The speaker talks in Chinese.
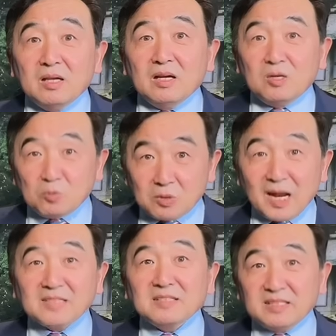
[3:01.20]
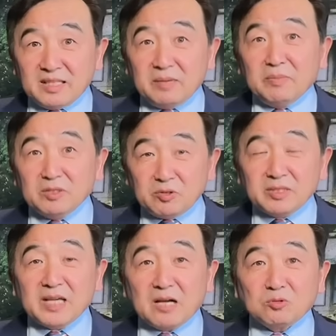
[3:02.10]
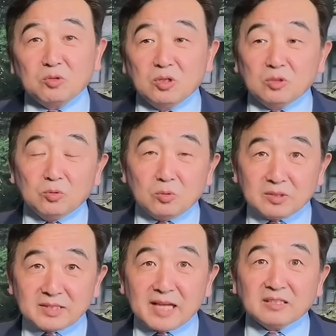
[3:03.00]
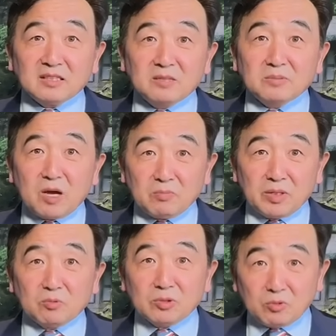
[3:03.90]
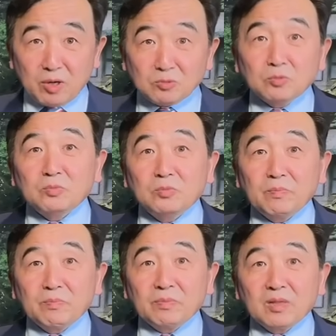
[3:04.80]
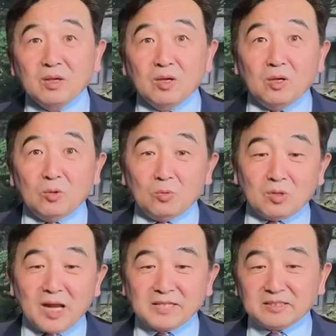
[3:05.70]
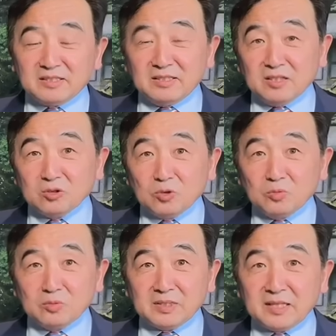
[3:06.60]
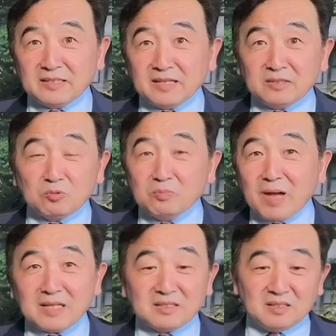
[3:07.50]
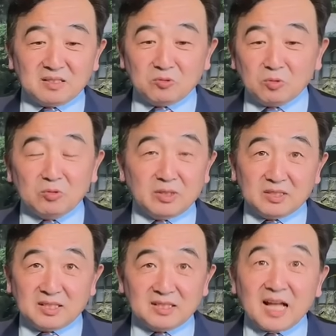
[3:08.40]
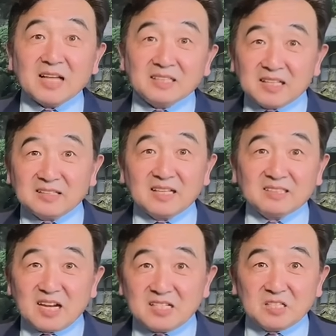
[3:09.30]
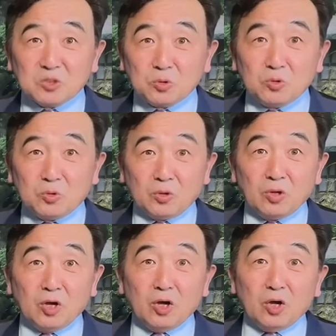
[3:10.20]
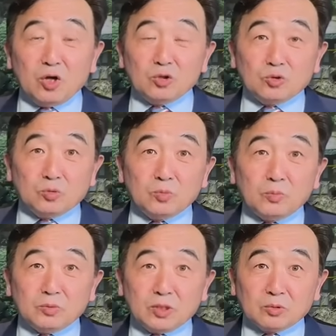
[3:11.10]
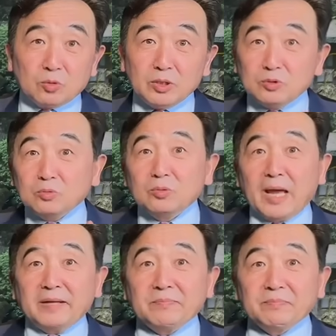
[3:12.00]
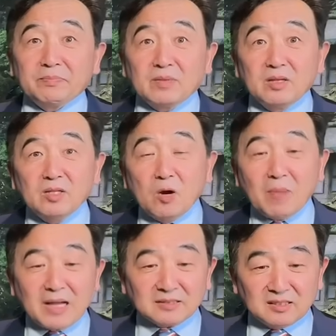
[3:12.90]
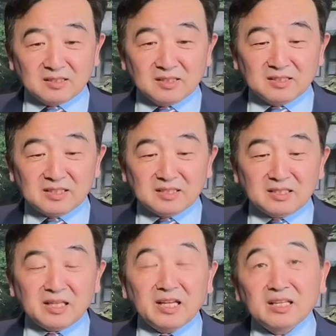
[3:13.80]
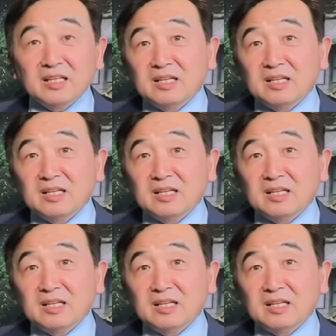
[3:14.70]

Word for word: 而乌克兰自己也明确讲说，如果再得不到美国的援助，乌克兰只能从现在顿巴斯和或者其他现在战争区域逐步的退出来，要把整个今天。